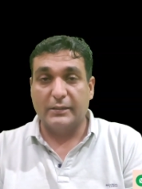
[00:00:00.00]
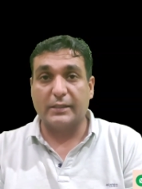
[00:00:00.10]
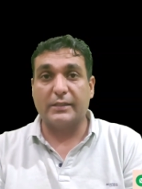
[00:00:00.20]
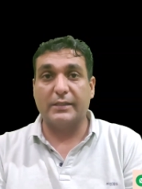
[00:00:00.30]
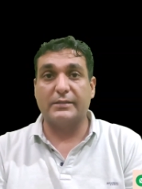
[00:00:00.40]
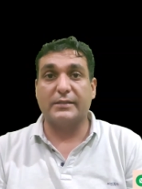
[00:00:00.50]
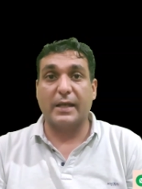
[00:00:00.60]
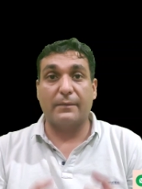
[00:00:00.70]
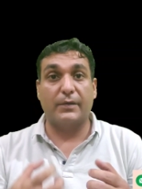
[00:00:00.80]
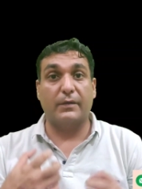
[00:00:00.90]
या किस
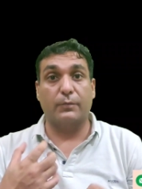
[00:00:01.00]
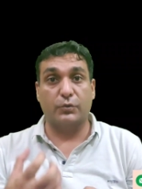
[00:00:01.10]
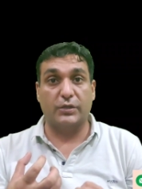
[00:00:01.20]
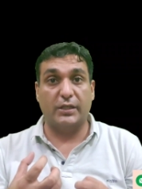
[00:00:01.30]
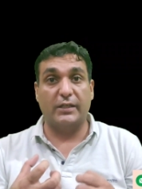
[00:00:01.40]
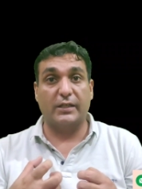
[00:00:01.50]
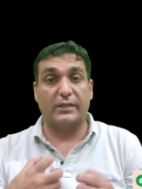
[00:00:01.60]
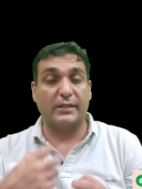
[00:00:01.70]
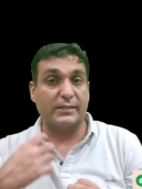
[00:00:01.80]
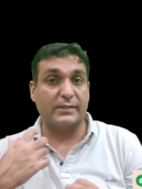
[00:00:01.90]
टाइप की बुद्धि या
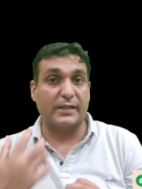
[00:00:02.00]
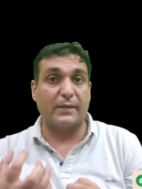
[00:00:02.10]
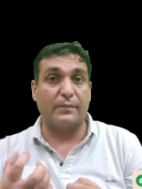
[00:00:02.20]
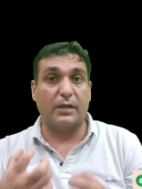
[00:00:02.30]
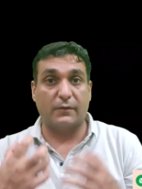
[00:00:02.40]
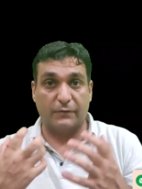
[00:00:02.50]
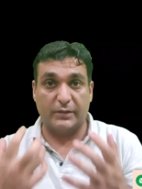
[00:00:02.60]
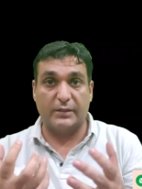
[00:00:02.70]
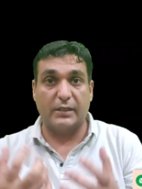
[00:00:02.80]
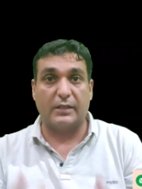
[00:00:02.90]
किस टाइप का
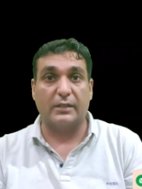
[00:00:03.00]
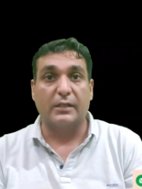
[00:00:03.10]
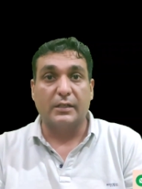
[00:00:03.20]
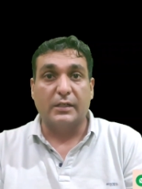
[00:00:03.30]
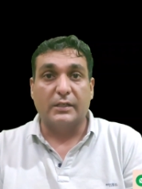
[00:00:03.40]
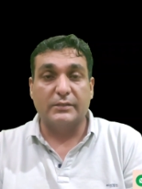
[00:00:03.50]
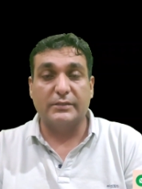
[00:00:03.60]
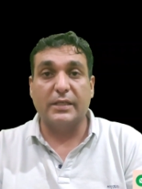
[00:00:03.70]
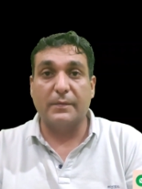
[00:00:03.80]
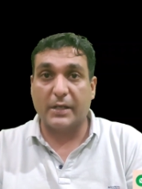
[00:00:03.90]
विद्या
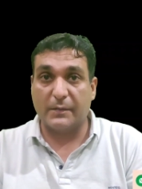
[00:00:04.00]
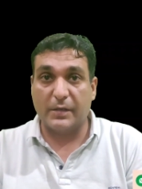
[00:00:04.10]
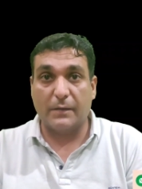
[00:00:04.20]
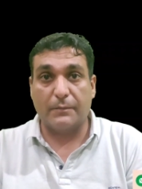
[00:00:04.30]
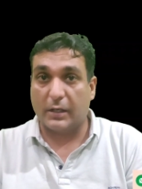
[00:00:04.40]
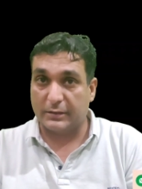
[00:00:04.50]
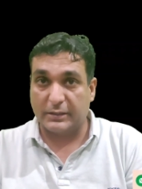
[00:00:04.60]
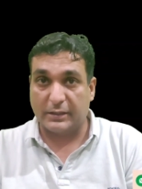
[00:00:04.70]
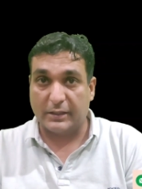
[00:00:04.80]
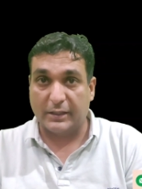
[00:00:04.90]
जिसके बारे में आप बात
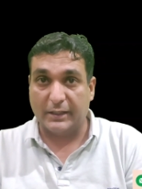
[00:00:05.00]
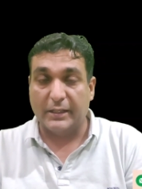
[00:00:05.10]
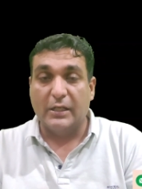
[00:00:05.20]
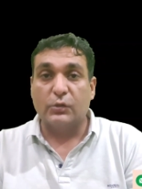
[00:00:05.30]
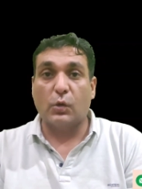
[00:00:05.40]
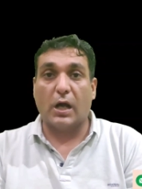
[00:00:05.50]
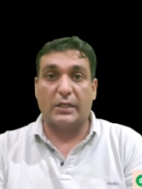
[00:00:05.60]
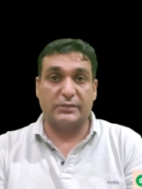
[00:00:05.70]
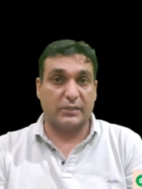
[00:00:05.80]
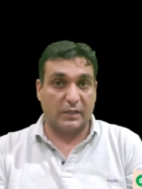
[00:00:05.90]
कर रहे हैं तो
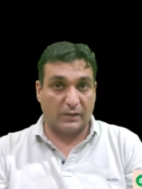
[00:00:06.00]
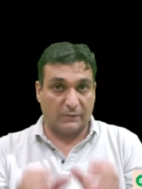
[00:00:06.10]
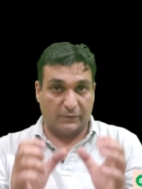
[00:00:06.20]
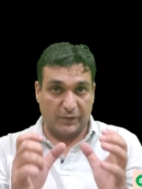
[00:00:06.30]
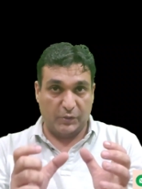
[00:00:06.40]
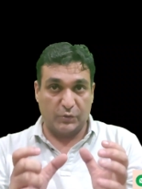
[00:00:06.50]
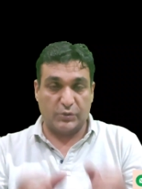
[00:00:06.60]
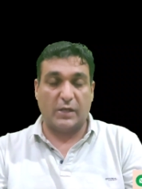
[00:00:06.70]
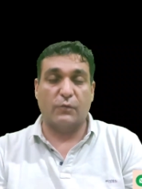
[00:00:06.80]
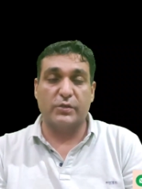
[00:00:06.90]
आज का वीडियो
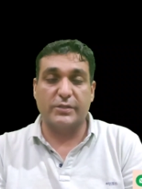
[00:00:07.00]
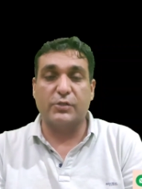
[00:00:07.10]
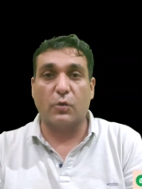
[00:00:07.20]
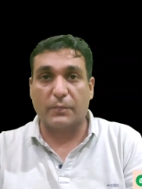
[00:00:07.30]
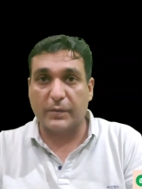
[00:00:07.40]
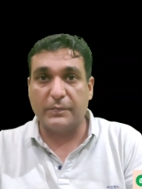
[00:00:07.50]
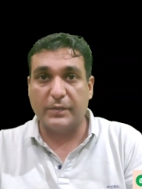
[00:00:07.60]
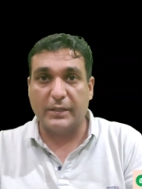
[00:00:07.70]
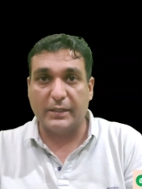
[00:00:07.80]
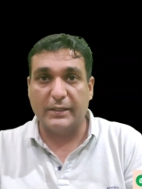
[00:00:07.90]
जो है वो इसी टॉपिक
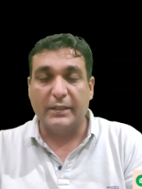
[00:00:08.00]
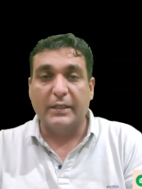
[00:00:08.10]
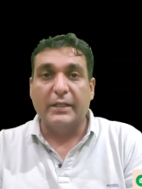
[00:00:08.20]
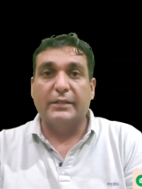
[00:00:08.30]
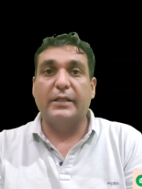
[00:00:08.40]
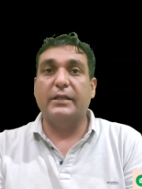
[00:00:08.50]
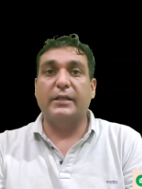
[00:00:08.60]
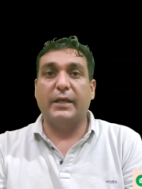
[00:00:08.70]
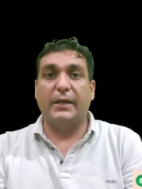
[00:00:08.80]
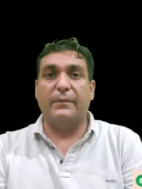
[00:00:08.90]
पे है
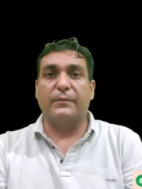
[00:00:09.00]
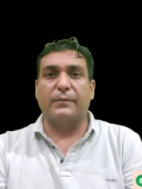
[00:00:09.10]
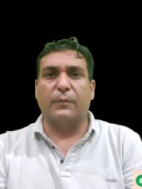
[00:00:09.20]
देखिए